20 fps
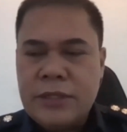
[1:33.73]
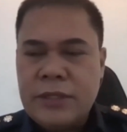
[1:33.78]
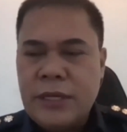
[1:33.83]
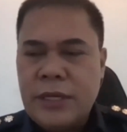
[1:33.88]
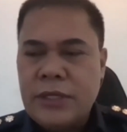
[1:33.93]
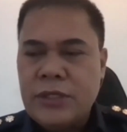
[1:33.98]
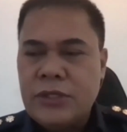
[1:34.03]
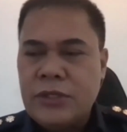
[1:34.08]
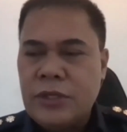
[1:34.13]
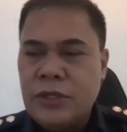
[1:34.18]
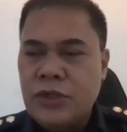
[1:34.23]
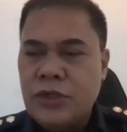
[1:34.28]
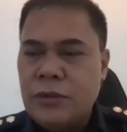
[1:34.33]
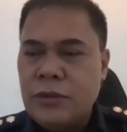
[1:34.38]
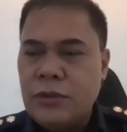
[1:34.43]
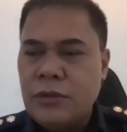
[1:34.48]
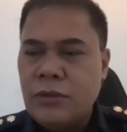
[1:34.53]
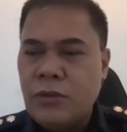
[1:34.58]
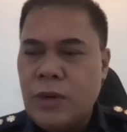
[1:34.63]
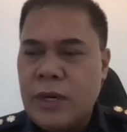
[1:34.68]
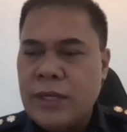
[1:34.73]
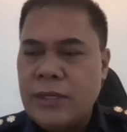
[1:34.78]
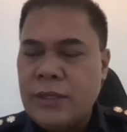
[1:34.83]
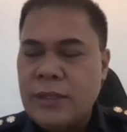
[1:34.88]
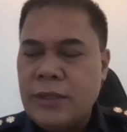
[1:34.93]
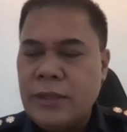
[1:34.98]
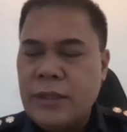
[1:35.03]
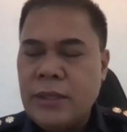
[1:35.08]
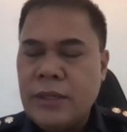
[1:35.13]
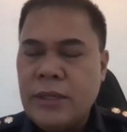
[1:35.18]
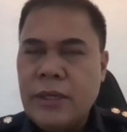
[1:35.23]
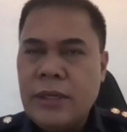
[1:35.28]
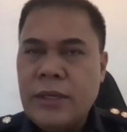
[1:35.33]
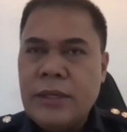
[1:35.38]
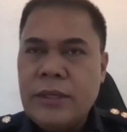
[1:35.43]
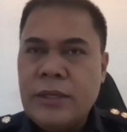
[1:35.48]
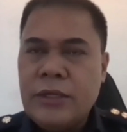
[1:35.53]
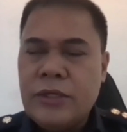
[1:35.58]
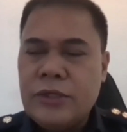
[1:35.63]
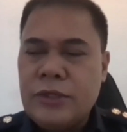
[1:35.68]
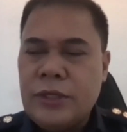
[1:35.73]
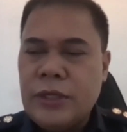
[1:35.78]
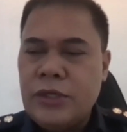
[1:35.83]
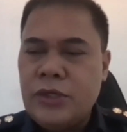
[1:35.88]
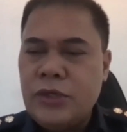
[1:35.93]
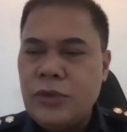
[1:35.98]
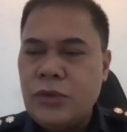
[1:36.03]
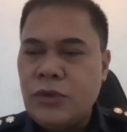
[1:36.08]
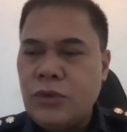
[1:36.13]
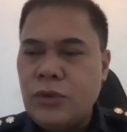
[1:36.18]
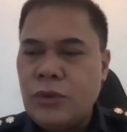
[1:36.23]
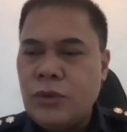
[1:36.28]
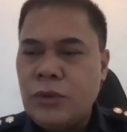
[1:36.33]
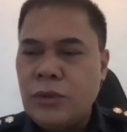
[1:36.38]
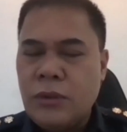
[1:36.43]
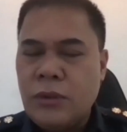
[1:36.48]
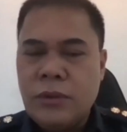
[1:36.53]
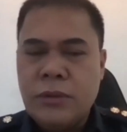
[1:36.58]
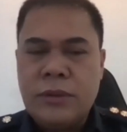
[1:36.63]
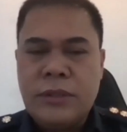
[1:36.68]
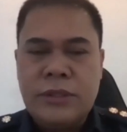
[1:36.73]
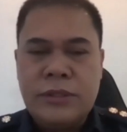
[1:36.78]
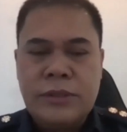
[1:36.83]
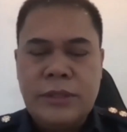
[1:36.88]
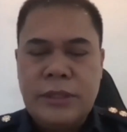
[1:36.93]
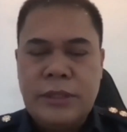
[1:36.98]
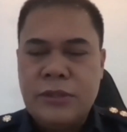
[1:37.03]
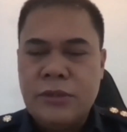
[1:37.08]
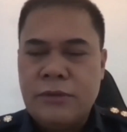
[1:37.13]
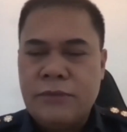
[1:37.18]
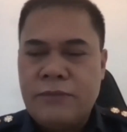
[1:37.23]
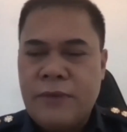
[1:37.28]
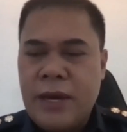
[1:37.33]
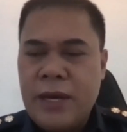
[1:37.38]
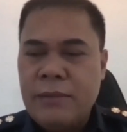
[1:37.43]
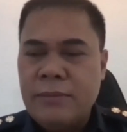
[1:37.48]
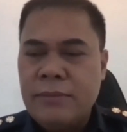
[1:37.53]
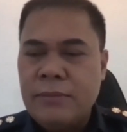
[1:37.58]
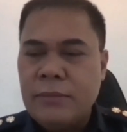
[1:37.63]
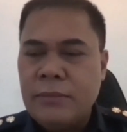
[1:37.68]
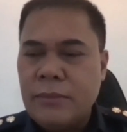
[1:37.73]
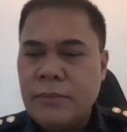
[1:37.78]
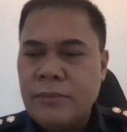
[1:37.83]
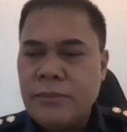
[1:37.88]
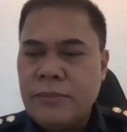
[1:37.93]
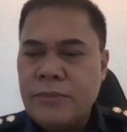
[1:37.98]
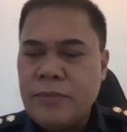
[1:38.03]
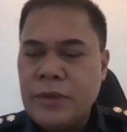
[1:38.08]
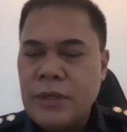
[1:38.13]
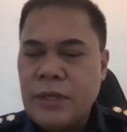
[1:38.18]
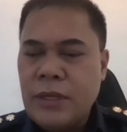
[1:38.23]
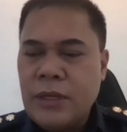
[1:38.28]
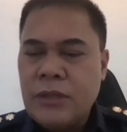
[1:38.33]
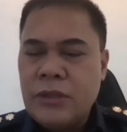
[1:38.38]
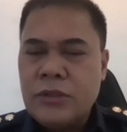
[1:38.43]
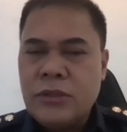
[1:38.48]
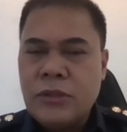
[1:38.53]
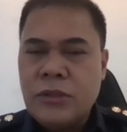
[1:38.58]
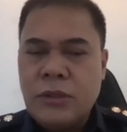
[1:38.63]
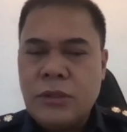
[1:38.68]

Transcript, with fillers: uh, pulis na nandoon din sa simbahan at uh, ito'y naibalik agad doon sa may-ari.